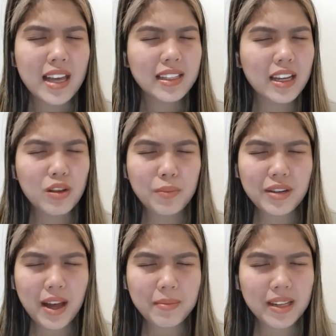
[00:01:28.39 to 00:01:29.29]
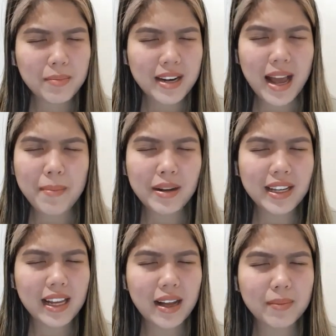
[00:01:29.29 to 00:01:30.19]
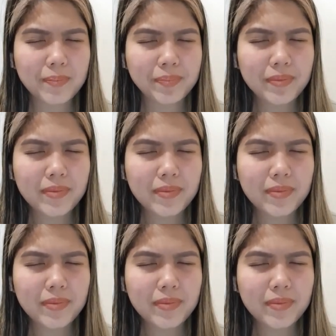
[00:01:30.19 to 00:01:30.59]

Sa inyo po namin ibinabalik ang